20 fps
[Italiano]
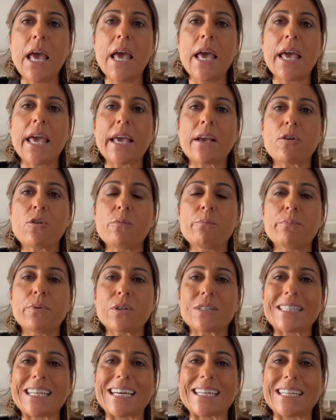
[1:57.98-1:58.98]
e
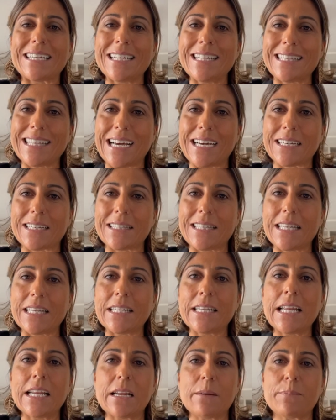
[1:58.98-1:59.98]
comportare ritardi
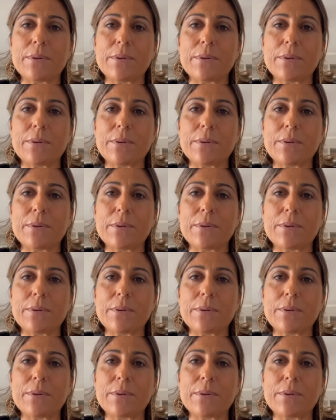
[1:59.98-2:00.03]
nella